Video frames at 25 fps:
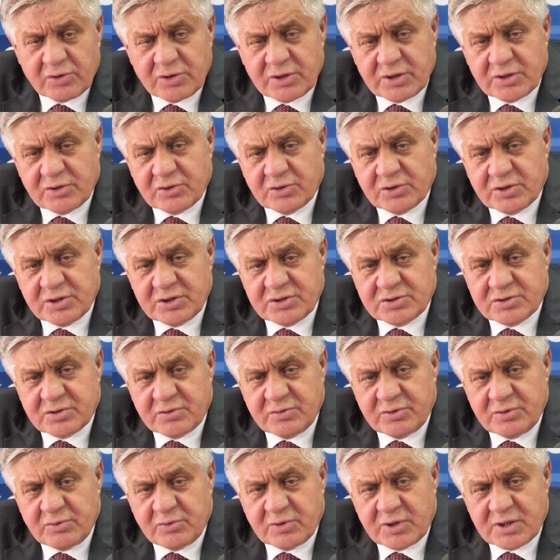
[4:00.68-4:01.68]
one
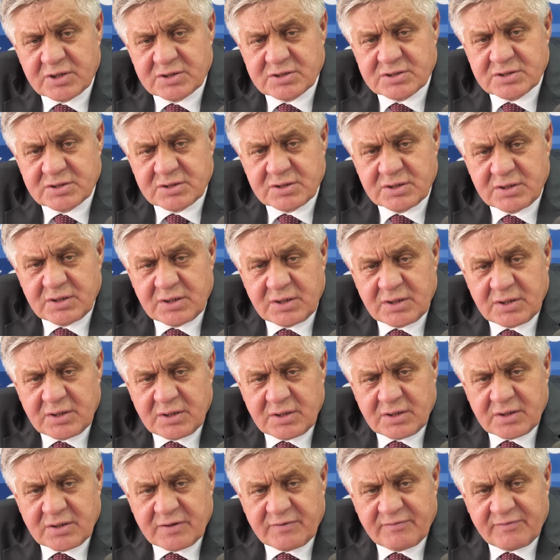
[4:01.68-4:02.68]
dotyczą i u nas
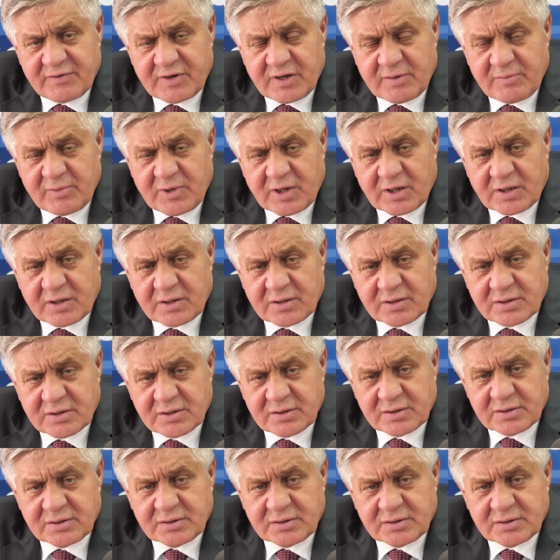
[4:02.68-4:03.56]
w ramach